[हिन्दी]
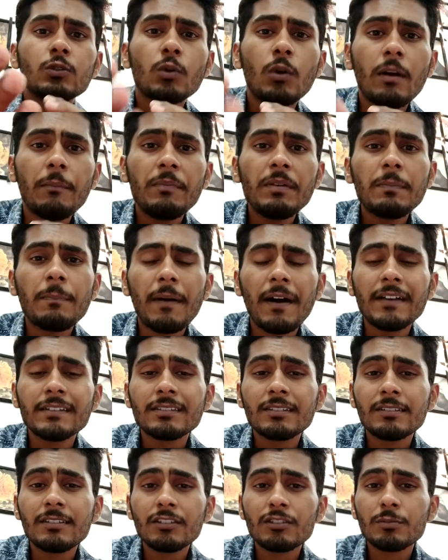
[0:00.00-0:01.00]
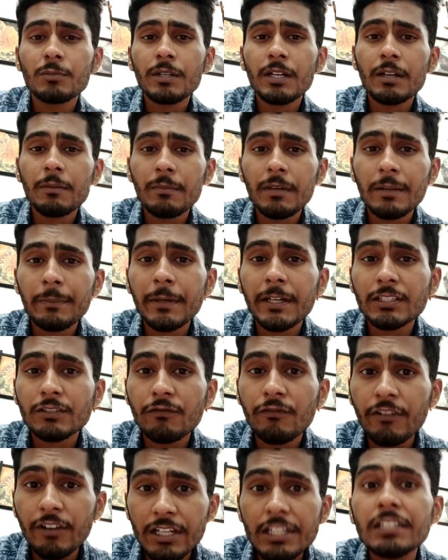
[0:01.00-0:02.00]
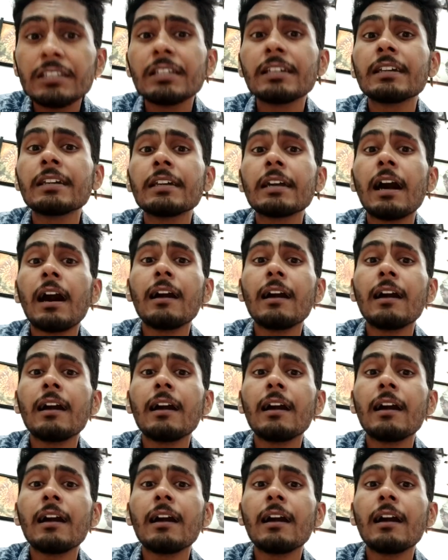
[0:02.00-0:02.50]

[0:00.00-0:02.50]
तो अभी पाँच से दस मिनट मेरे पास फ्री थे